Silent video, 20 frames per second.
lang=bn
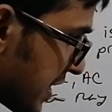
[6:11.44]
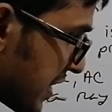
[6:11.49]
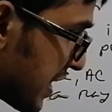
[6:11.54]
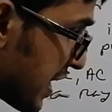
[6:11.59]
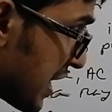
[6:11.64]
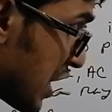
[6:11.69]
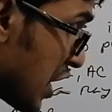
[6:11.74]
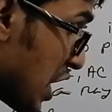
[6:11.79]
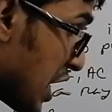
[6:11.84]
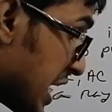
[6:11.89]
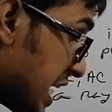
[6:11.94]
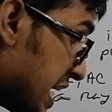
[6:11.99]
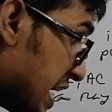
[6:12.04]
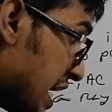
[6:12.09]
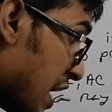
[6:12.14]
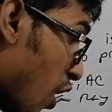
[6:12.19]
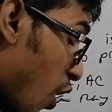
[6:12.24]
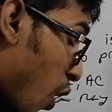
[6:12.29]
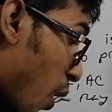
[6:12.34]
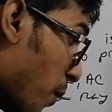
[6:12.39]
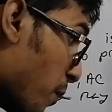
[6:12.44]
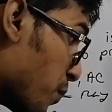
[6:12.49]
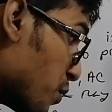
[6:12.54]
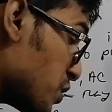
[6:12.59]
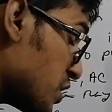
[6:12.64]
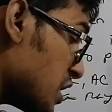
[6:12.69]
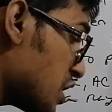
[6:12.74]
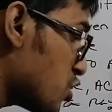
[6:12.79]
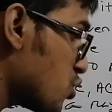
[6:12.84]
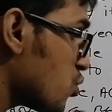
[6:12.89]
বাদ
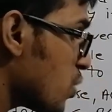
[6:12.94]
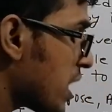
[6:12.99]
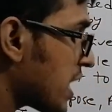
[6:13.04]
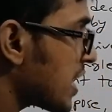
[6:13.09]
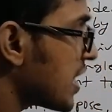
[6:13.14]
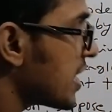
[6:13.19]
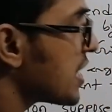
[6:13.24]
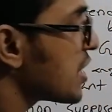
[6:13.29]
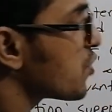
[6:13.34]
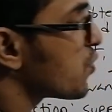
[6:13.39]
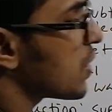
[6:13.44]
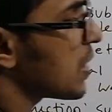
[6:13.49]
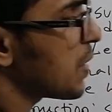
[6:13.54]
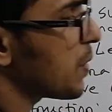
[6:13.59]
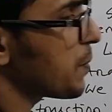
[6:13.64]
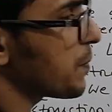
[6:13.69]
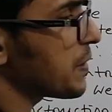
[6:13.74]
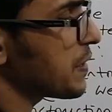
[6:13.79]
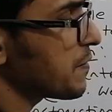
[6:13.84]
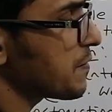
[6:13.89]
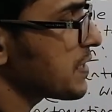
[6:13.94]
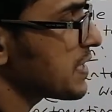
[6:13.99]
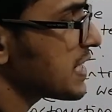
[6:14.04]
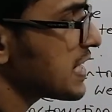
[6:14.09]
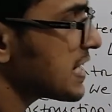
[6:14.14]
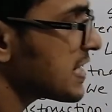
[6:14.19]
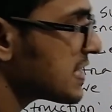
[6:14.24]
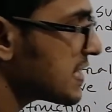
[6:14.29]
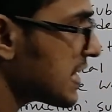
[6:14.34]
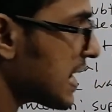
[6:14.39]
অপোজিট টু অ্যাঙ্গেলের ইকুয়াল হবে
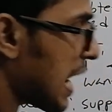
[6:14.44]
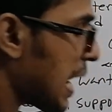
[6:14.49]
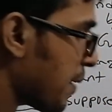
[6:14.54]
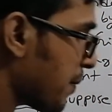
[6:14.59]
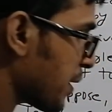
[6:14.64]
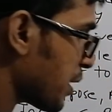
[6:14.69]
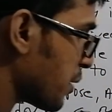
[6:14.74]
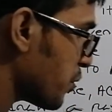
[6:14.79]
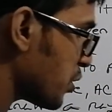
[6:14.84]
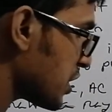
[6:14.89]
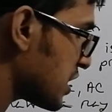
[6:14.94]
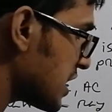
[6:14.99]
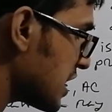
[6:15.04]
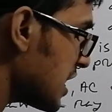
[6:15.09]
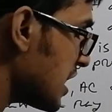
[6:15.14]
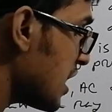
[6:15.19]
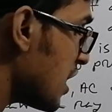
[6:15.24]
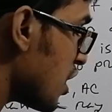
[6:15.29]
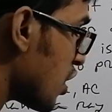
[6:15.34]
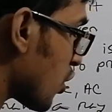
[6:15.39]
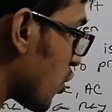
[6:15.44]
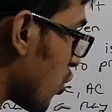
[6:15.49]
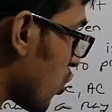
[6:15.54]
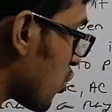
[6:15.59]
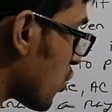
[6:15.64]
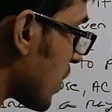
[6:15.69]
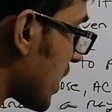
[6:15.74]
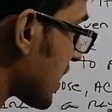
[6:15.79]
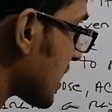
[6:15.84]
ঠিক আছে আবারও বলছি কোনো